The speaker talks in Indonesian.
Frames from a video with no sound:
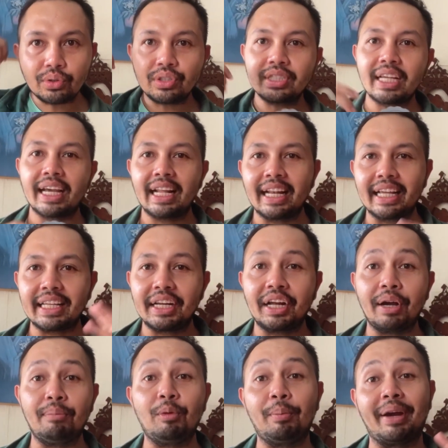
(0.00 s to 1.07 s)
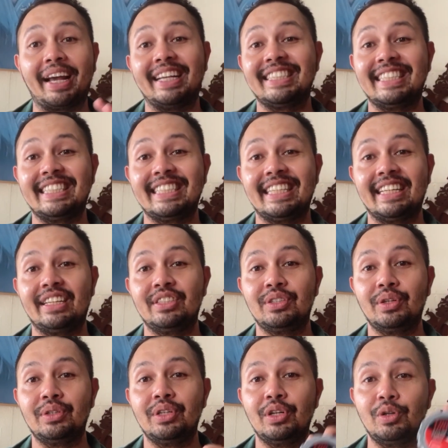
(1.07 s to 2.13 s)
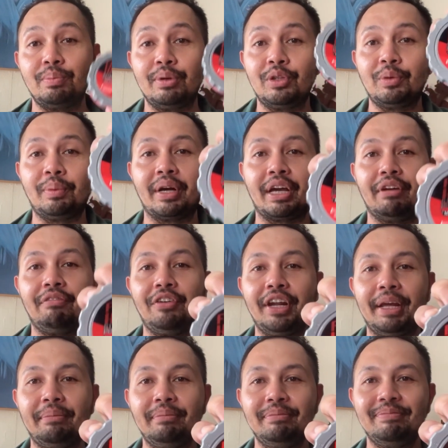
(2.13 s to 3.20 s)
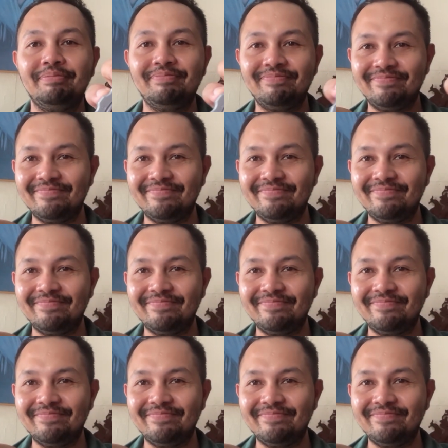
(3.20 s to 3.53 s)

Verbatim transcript: untuk styling jadi nggak perlu pakai sisir so jangan lupa untuk pakai perhim